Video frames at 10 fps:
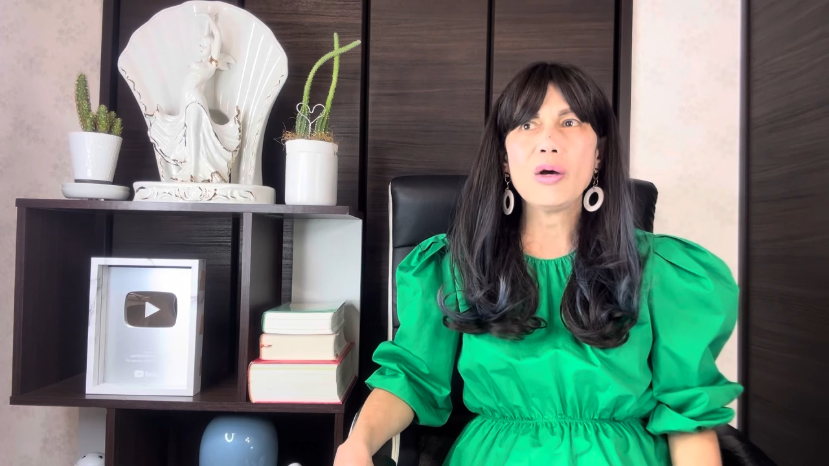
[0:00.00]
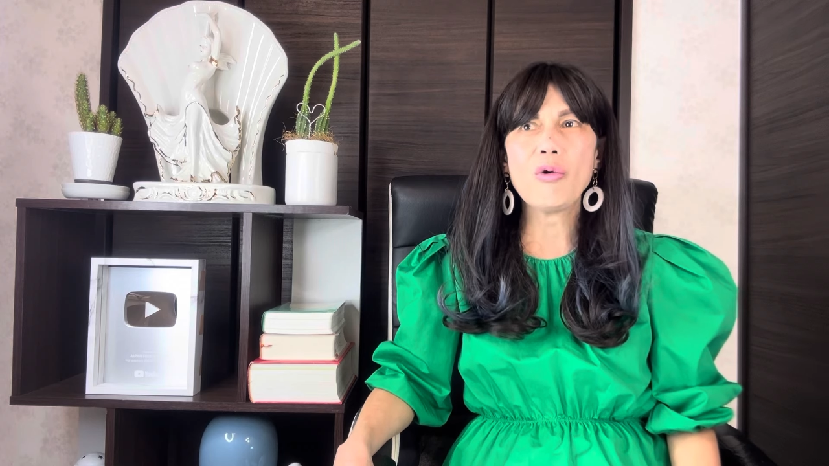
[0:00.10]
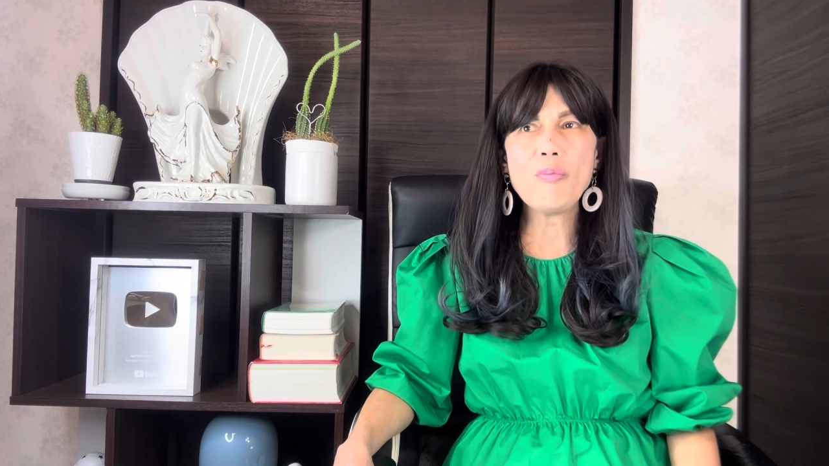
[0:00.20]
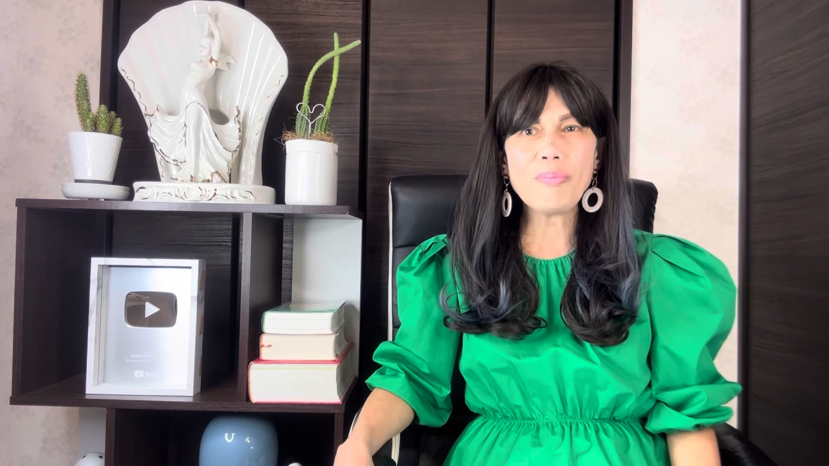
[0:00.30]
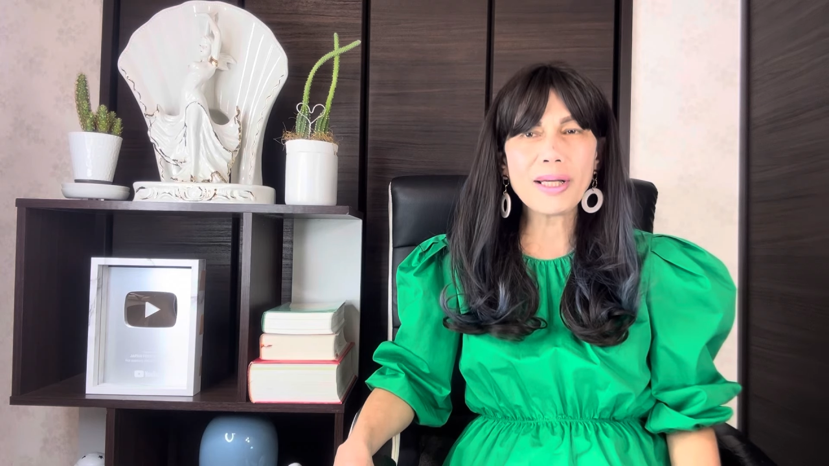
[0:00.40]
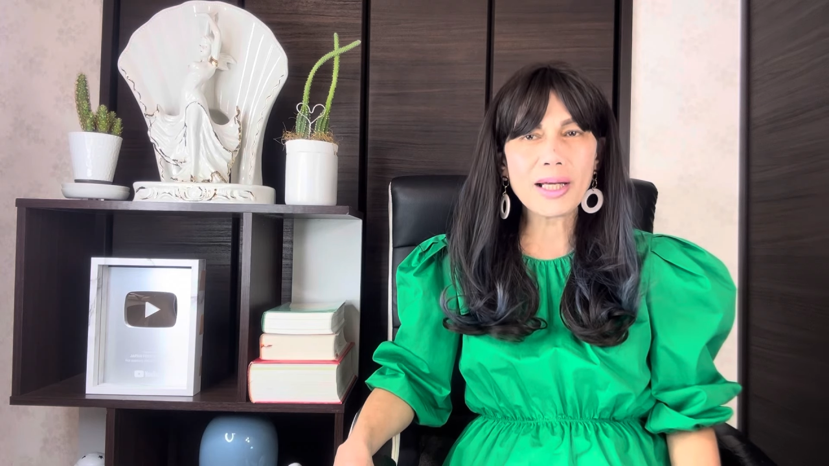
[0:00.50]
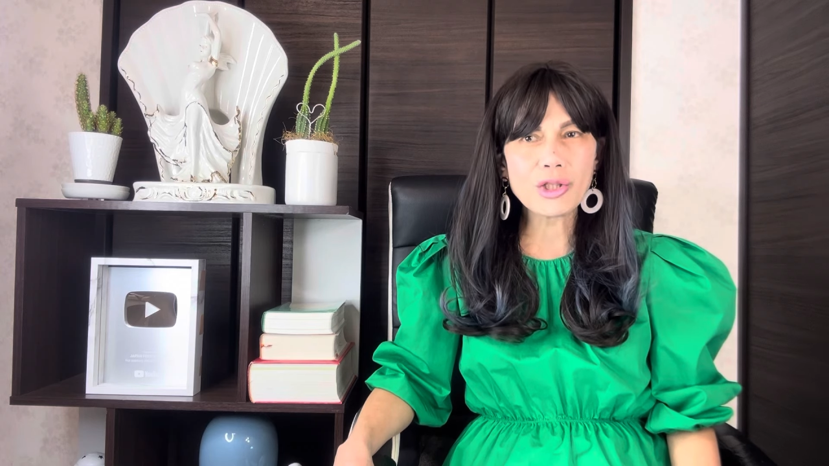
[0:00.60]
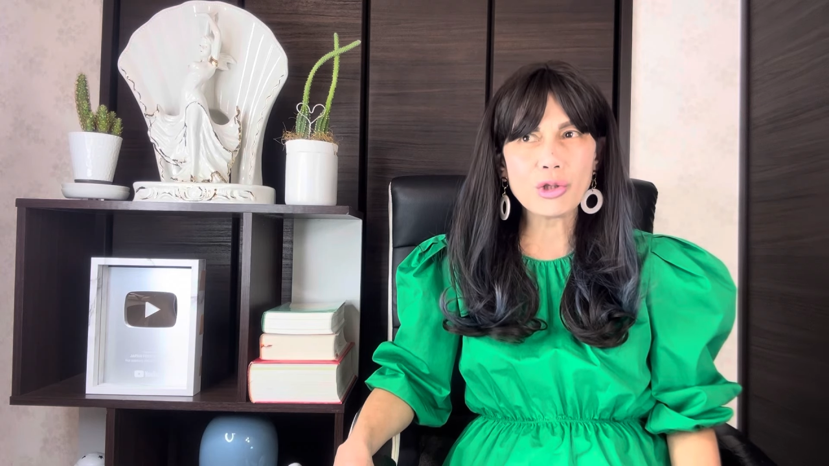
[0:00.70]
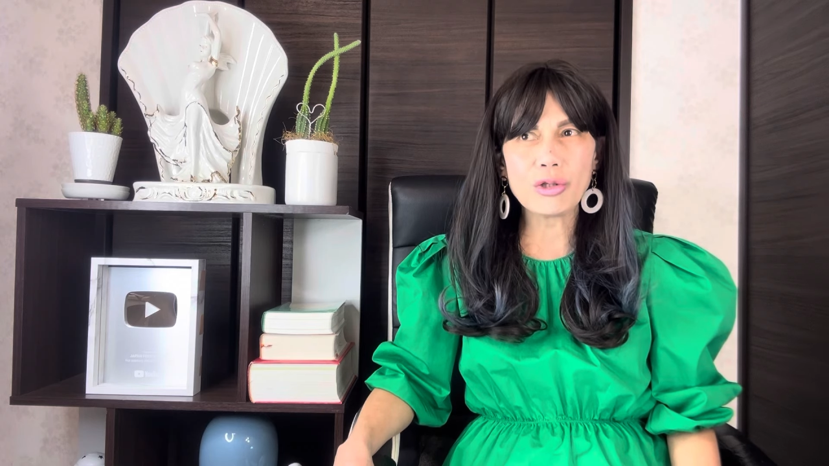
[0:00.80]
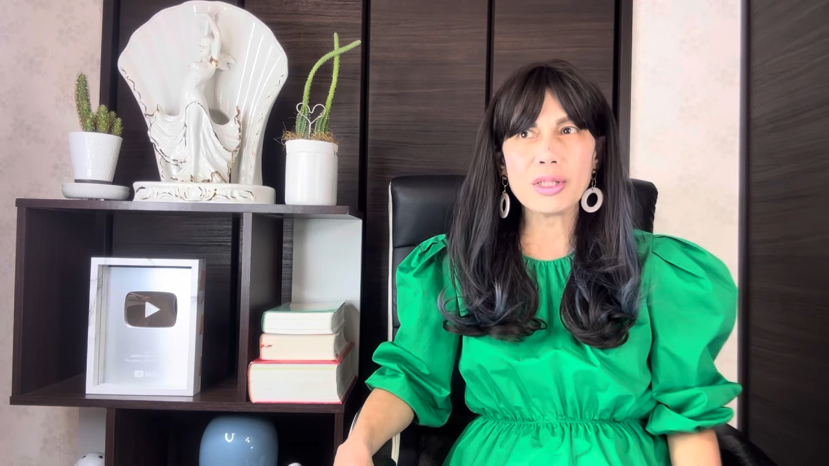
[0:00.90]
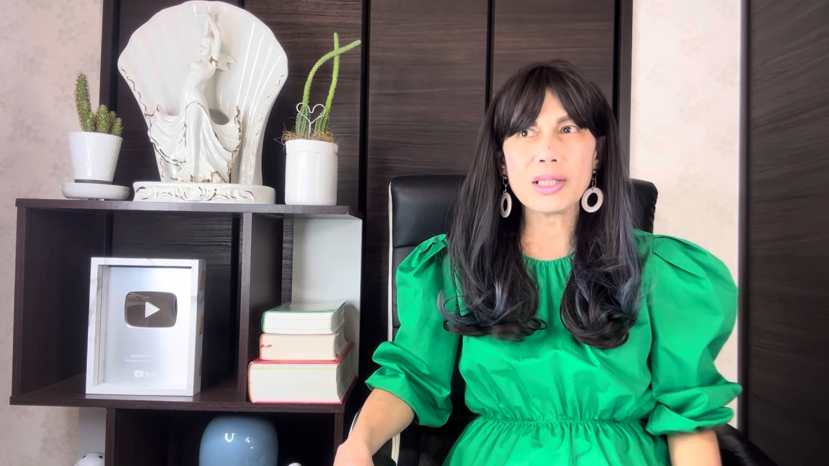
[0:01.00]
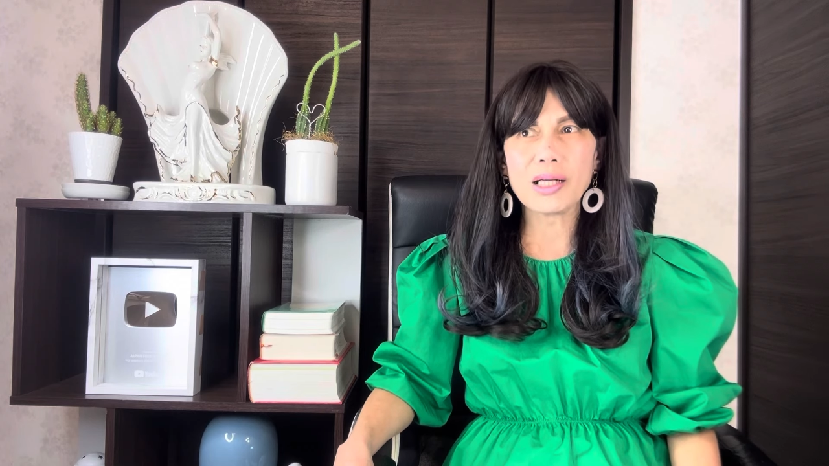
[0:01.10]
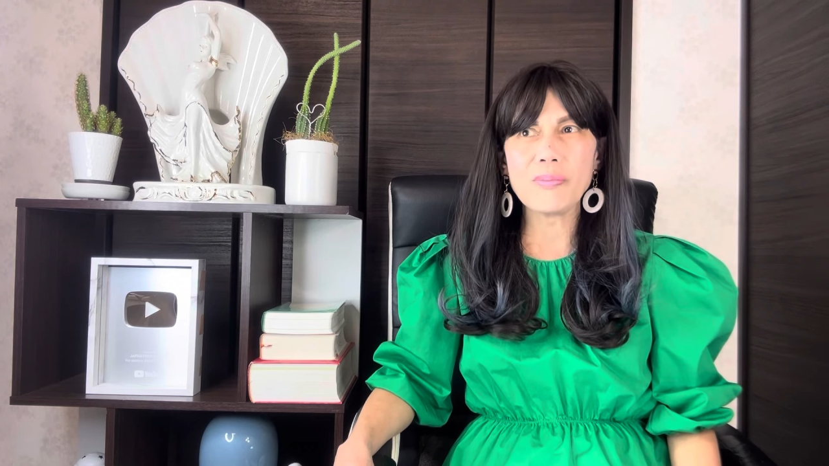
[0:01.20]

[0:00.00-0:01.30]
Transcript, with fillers: komplikasyon sa